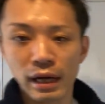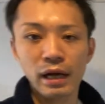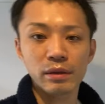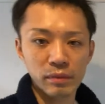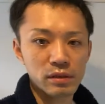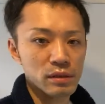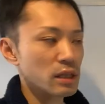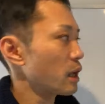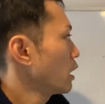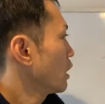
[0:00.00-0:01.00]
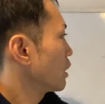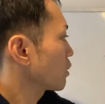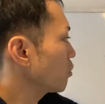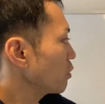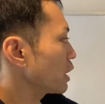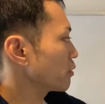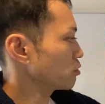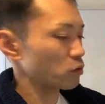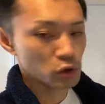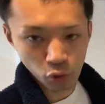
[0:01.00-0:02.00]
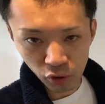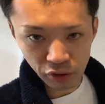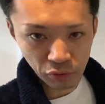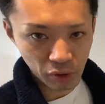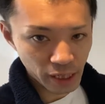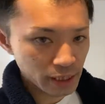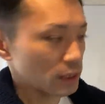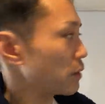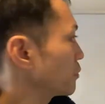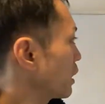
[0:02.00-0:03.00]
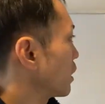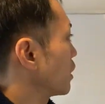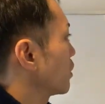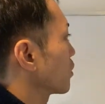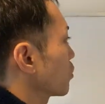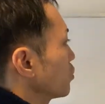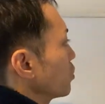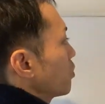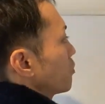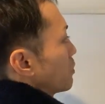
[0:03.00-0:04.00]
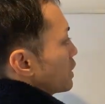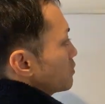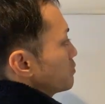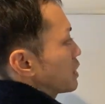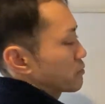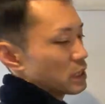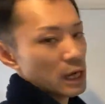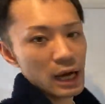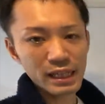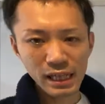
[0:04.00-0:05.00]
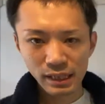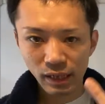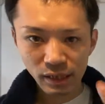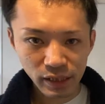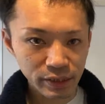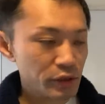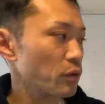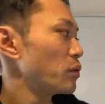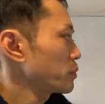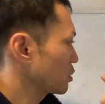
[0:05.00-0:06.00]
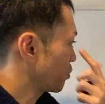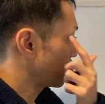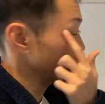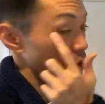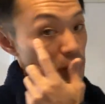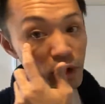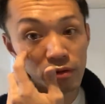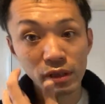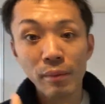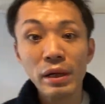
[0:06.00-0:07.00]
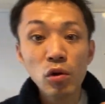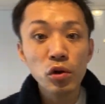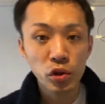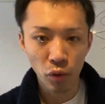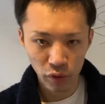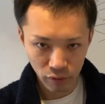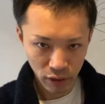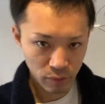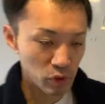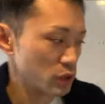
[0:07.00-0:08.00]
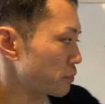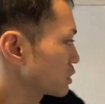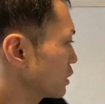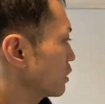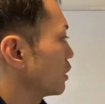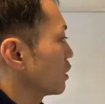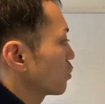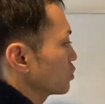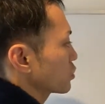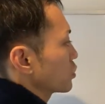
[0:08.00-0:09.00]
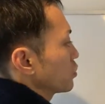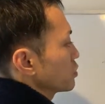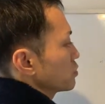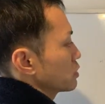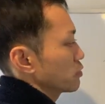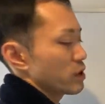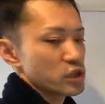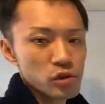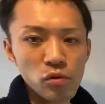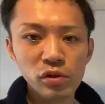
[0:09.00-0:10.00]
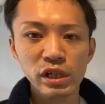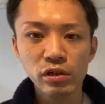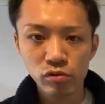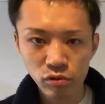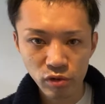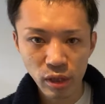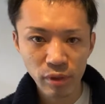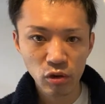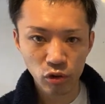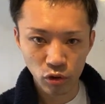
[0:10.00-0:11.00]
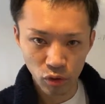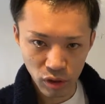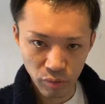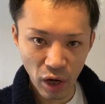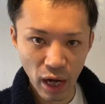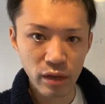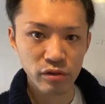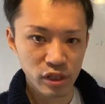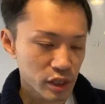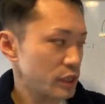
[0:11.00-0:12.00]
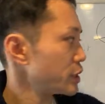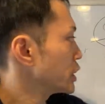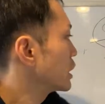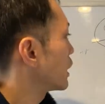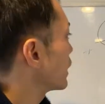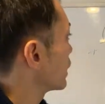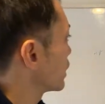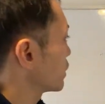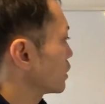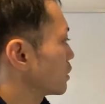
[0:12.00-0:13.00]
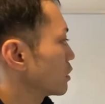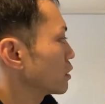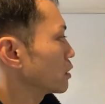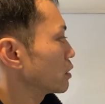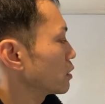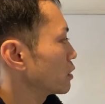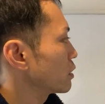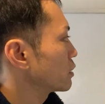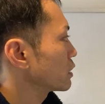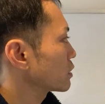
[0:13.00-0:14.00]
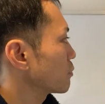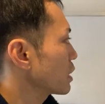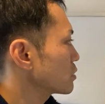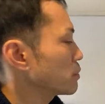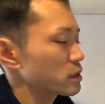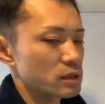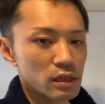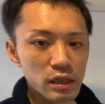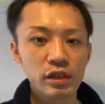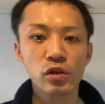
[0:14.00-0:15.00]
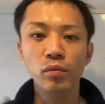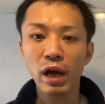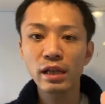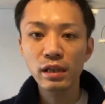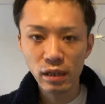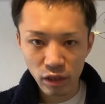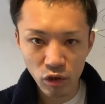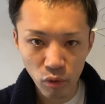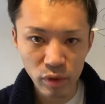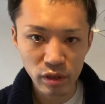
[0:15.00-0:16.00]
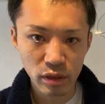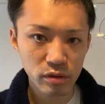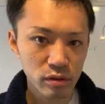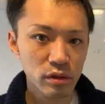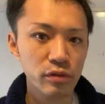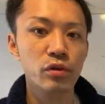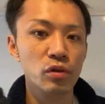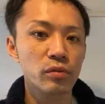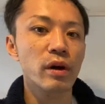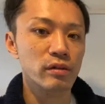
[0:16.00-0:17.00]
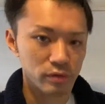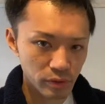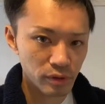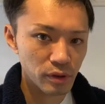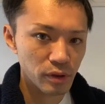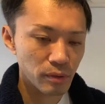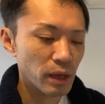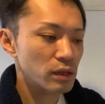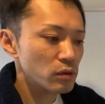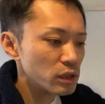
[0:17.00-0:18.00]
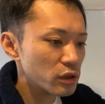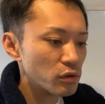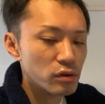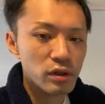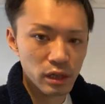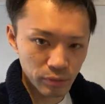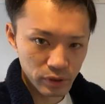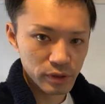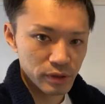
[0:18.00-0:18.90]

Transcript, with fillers: ありますただ今回の教育の概念はこの○○さんあなたに興味を持ってもらうための教育ですもう一度言いますねこの教育ってまあ商品売るための教育もあるし、えー、なんだ〇〇さんに興味あなたに興味づけするっていう教育もあるんですよ。まあいろんな教育があります。